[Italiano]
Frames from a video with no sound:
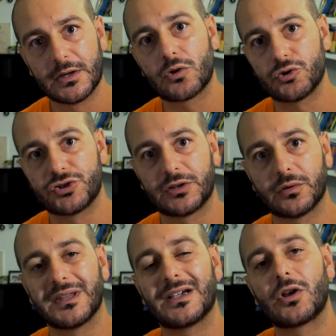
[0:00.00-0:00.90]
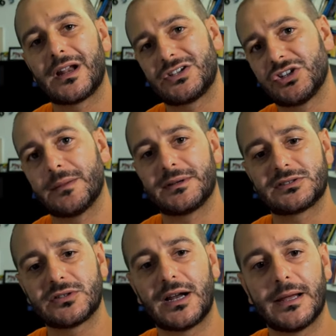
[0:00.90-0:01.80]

concetto di crescita personale,